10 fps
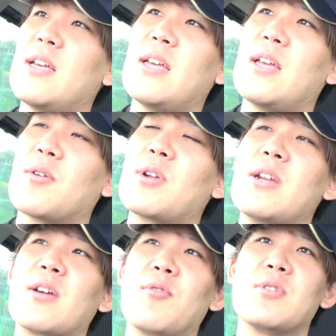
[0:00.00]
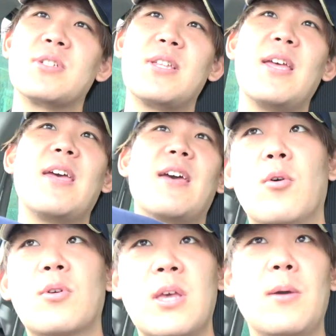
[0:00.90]
えー、ご連絡をして
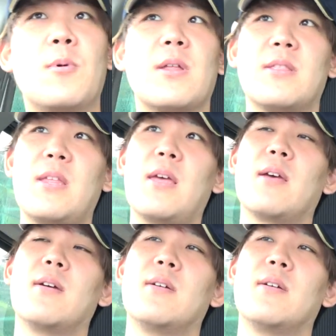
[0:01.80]
OK もらって